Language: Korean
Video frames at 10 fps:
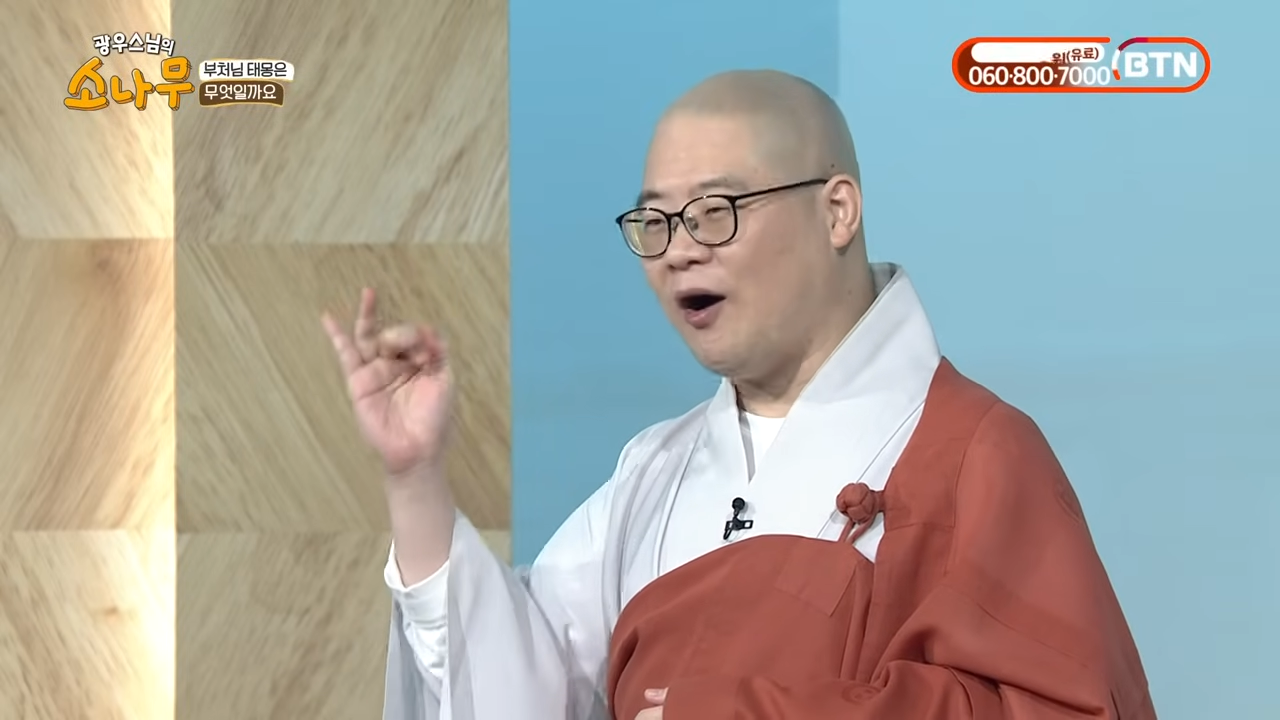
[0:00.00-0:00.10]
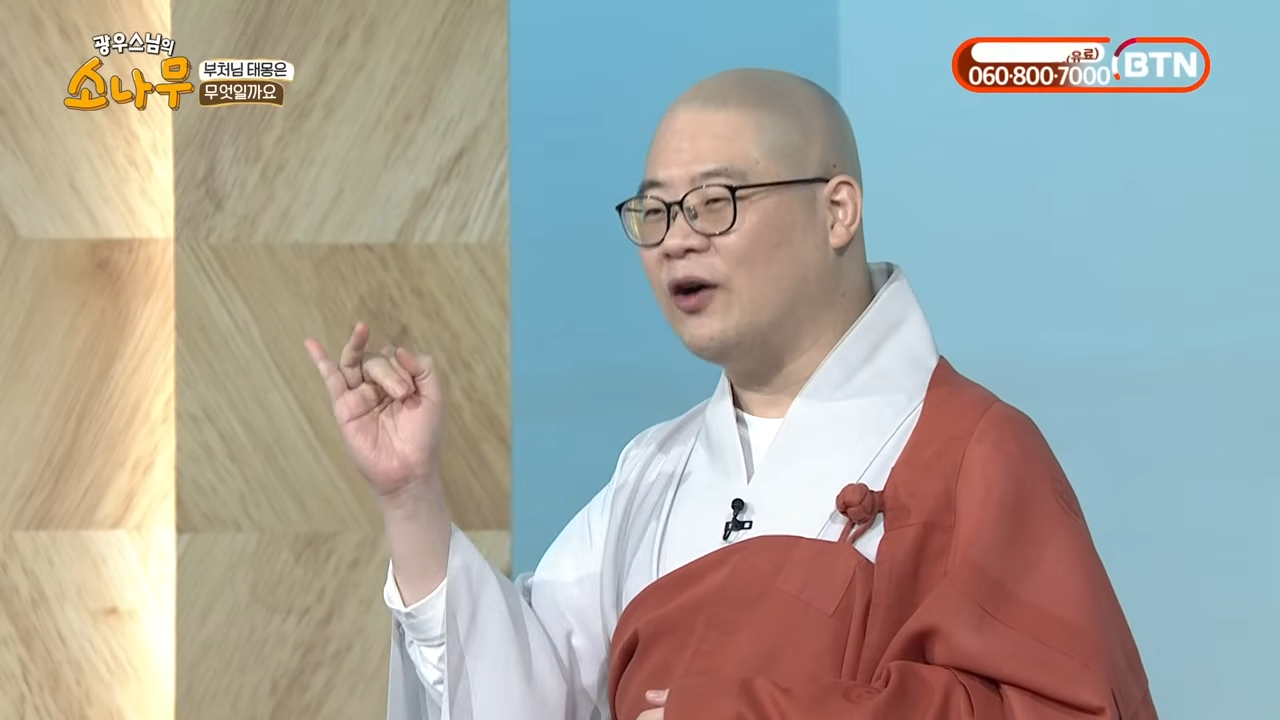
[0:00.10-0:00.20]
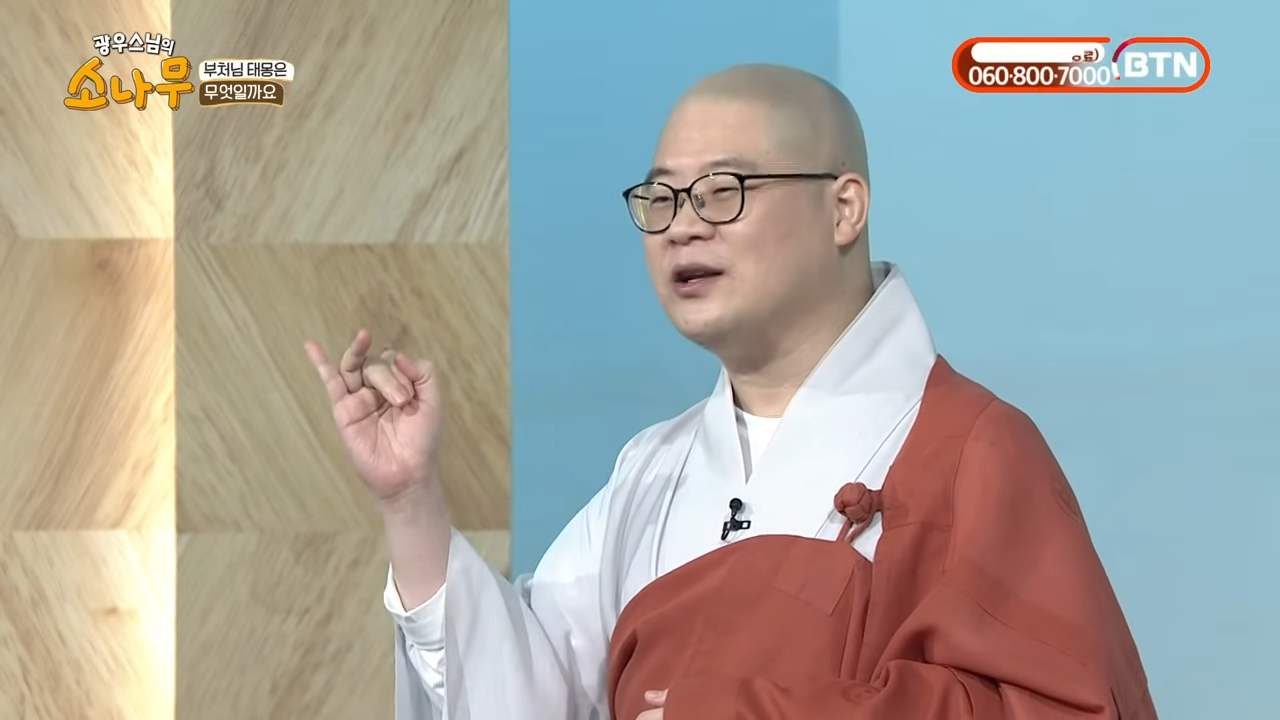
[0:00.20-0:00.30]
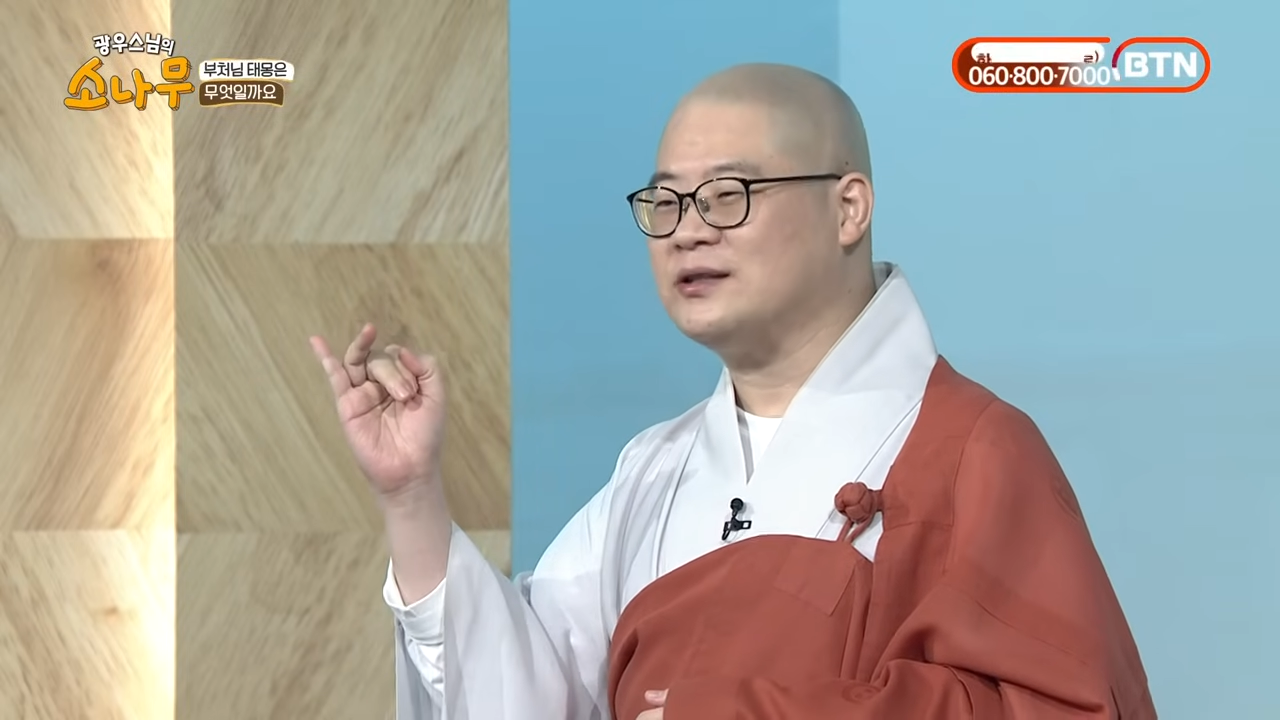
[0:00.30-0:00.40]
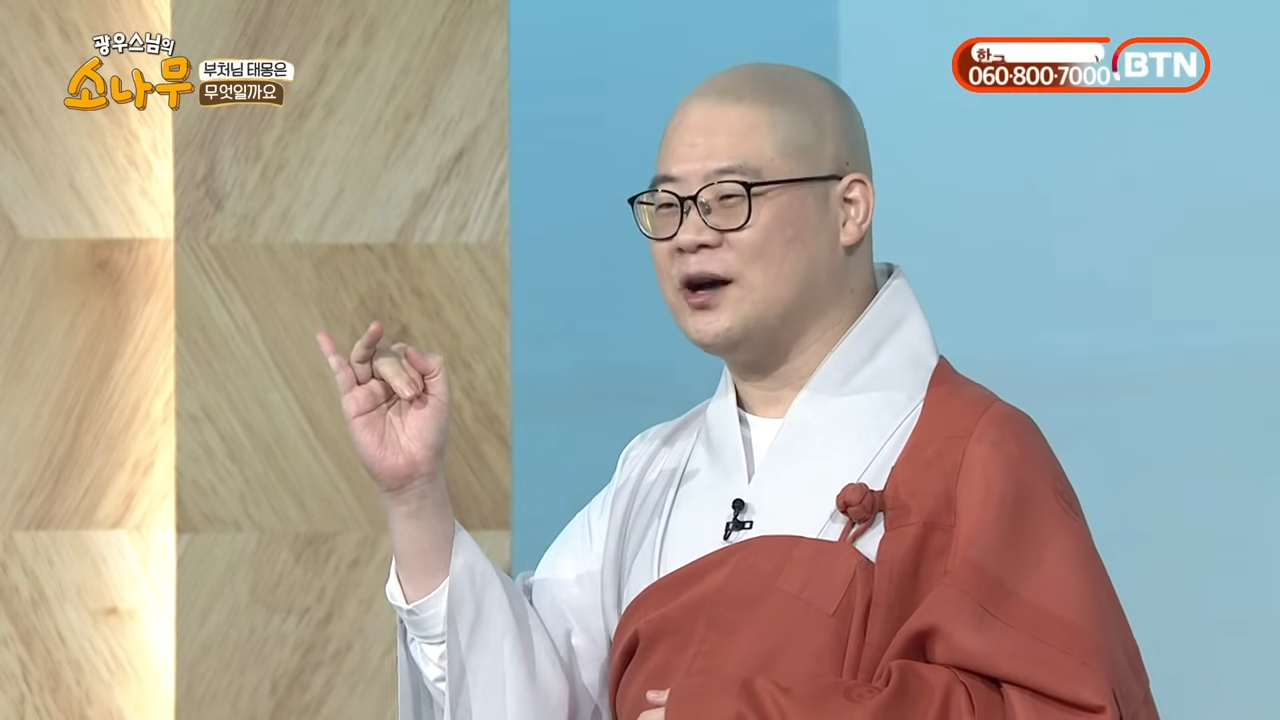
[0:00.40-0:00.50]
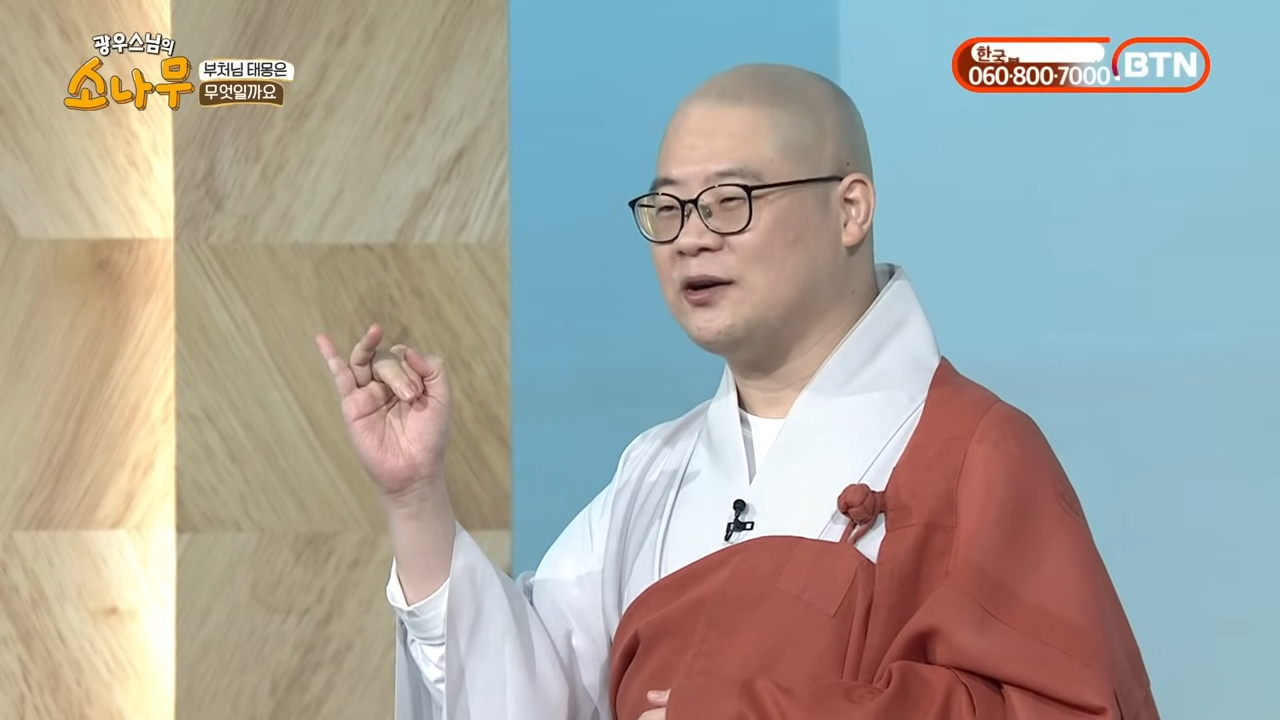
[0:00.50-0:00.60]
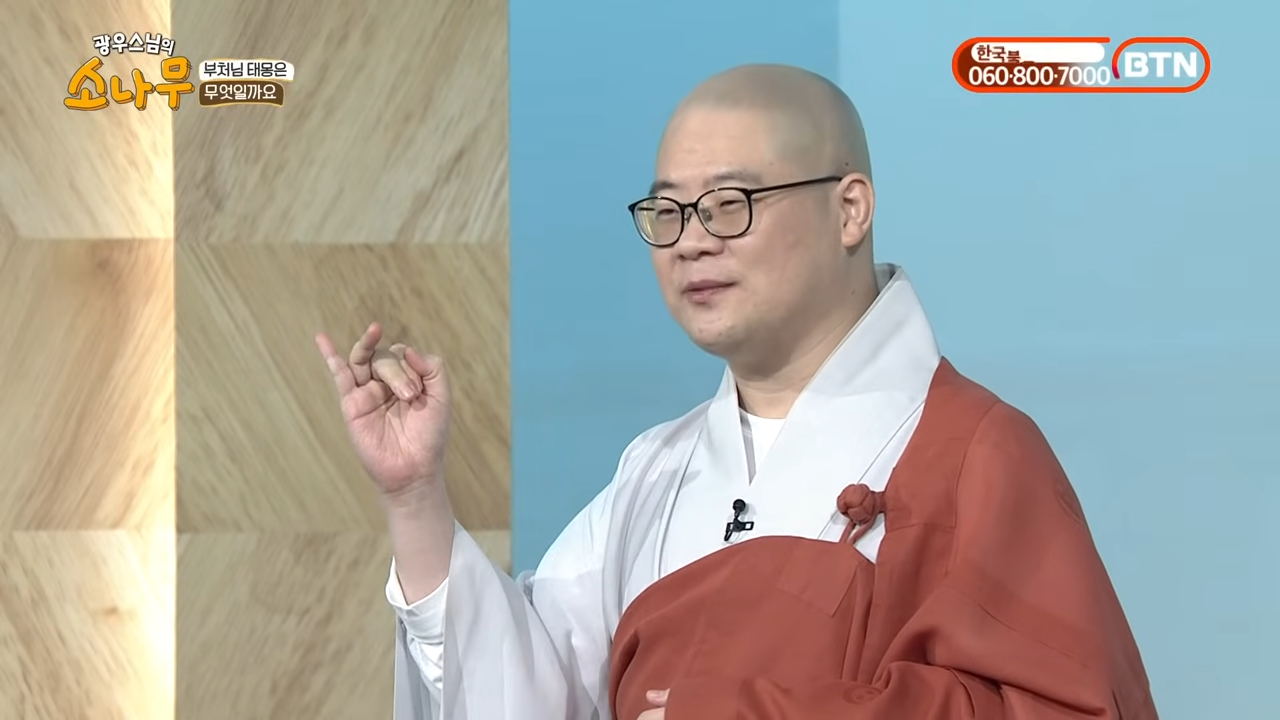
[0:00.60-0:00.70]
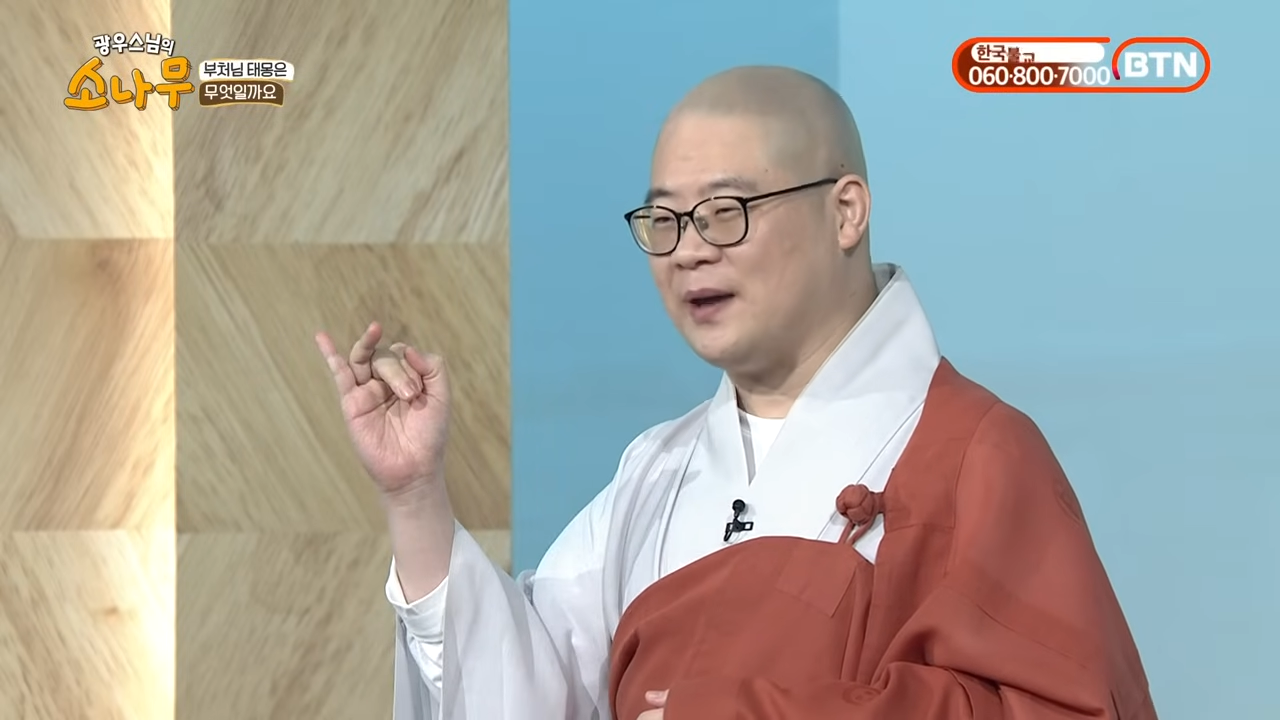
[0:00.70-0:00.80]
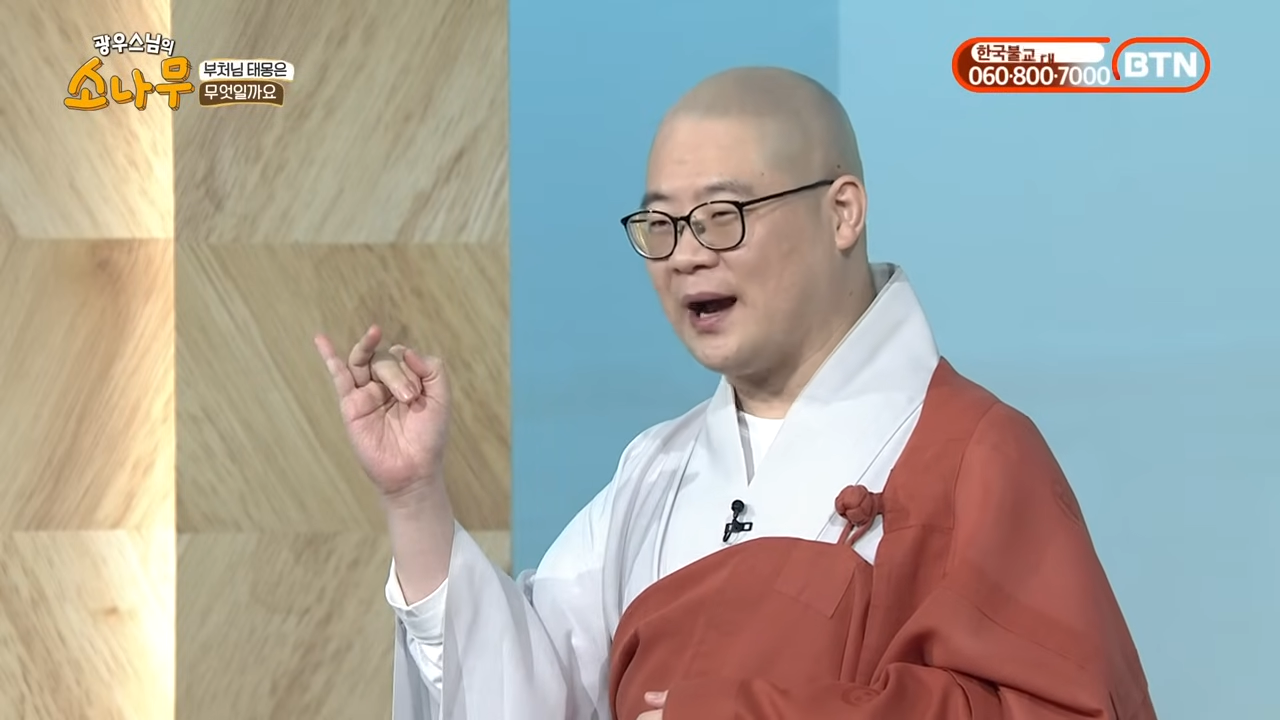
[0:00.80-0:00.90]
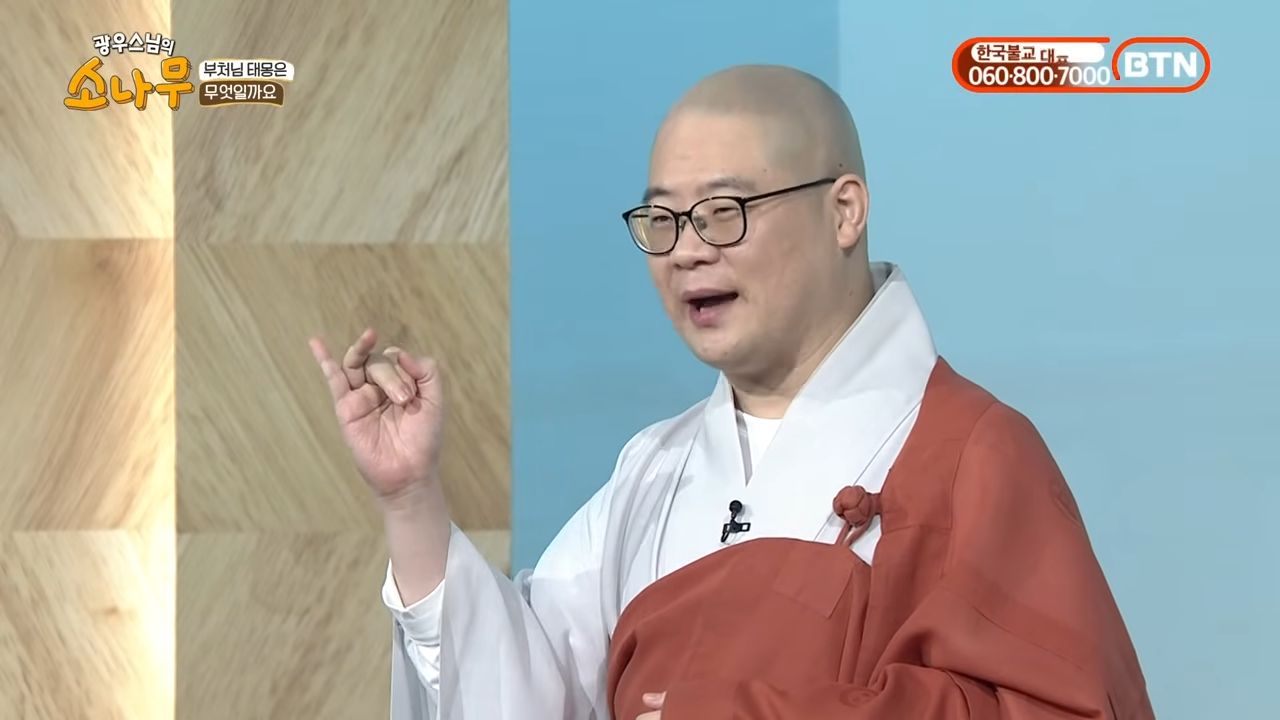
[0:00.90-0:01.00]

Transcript: 어리석음이